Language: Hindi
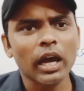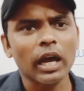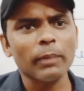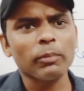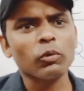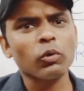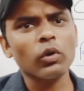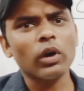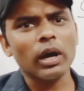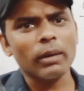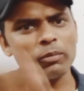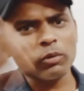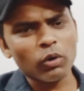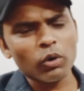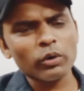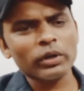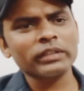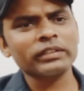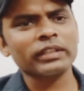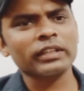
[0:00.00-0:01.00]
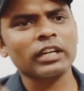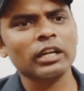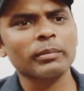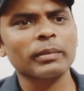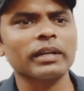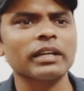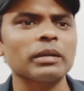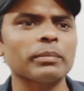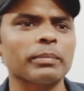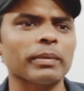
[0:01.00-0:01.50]
आपको अफवाहों के चक्कर
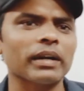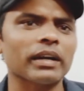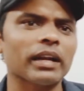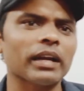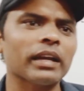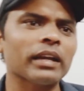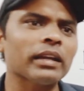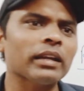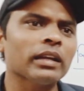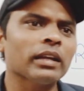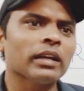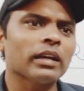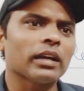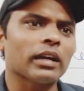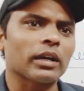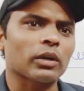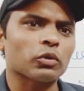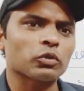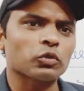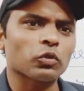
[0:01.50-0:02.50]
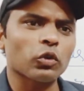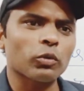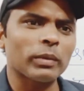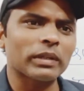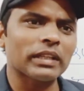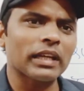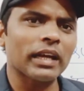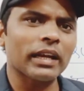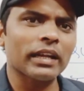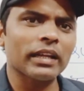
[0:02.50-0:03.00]
में नहीं पड़ना है आ, कुछ लोग
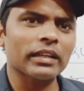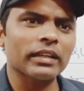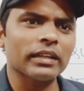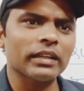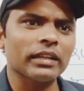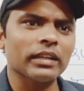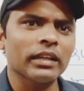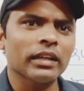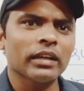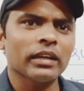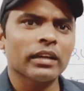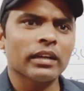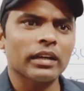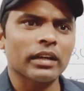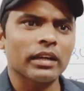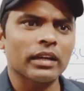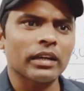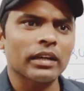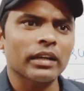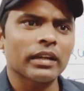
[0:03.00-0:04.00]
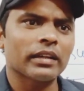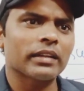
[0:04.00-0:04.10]
बता रहे हैं कि आ,